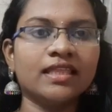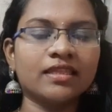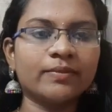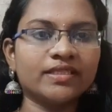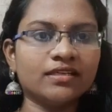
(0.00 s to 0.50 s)

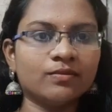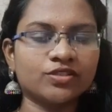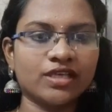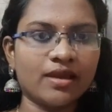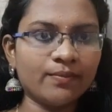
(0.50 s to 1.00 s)
இந்த மாதிரி
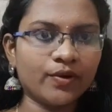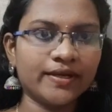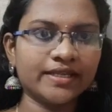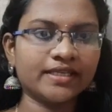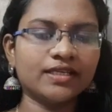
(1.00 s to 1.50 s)
நம்ம ஷாம்பு
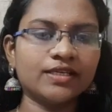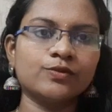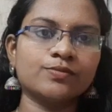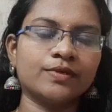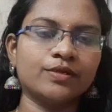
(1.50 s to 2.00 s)
அடிக்கடி
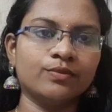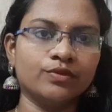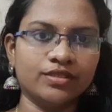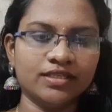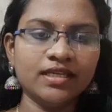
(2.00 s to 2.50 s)
யூஸ்
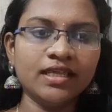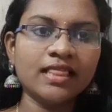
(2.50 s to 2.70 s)
பண்ணும்போது